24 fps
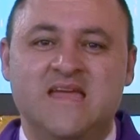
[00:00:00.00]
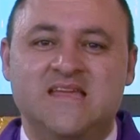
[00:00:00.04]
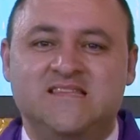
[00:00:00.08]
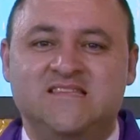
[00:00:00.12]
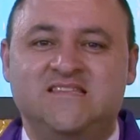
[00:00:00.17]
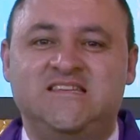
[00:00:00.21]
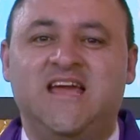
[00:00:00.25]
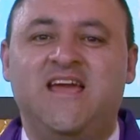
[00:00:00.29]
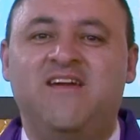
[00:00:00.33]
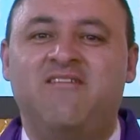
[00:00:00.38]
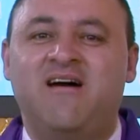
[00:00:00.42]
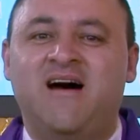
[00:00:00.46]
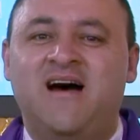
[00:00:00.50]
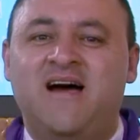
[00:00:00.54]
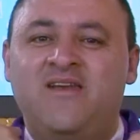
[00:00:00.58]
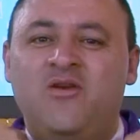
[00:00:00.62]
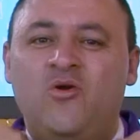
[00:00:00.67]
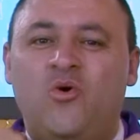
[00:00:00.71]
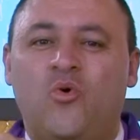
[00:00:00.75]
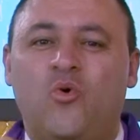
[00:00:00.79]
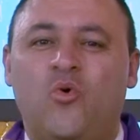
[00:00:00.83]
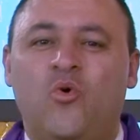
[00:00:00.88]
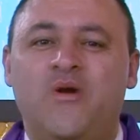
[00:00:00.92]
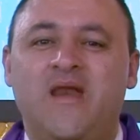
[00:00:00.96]

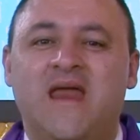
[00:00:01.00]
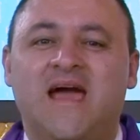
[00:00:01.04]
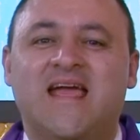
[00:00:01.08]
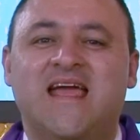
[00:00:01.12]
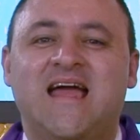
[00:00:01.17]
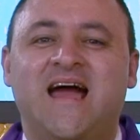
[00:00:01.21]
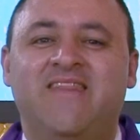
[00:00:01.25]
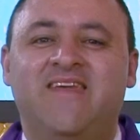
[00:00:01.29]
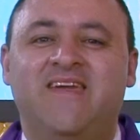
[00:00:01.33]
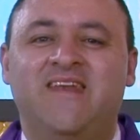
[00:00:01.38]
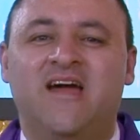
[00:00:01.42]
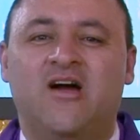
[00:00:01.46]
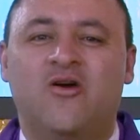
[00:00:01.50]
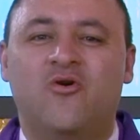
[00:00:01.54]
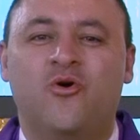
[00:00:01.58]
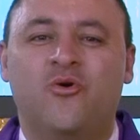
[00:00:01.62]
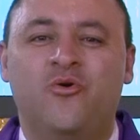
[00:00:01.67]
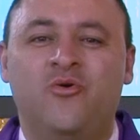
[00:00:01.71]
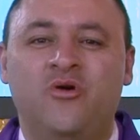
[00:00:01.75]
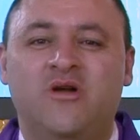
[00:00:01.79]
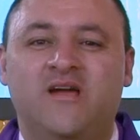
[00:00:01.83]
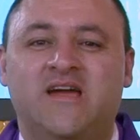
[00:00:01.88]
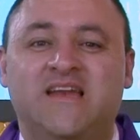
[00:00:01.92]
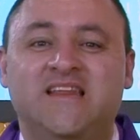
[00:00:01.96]
llevan una cadena con
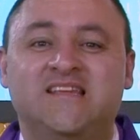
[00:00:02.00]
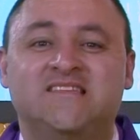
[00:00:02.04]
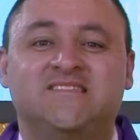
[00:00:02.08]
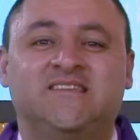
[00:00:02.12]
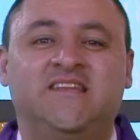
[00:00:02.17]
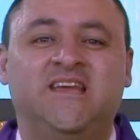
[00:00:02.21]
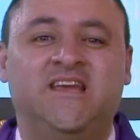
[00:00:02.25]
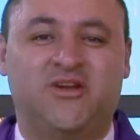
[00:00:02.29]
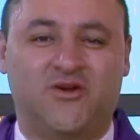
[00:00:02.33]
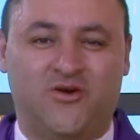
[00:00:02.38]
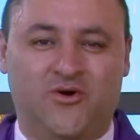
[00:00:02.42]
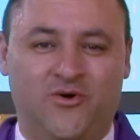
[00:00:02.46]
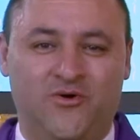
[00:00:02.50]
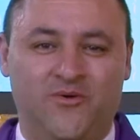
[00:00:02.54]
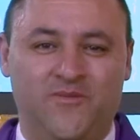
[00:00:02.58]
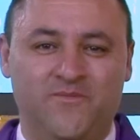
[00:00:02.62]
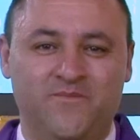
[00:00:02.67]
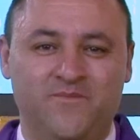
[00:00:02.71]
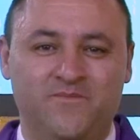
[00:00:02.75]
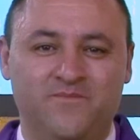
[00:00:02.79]
un cristico,